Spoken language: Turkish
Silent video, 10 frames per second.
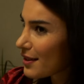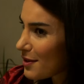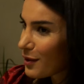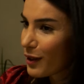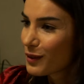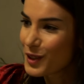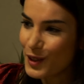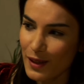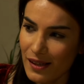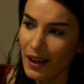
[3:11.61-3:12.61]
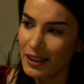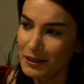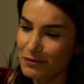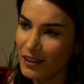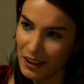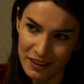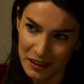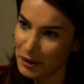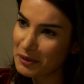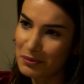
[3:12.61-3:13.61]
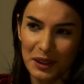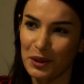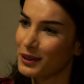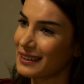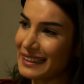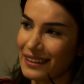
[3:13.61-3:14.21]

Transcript: Herkesin anlayışına saygım var ama bana göre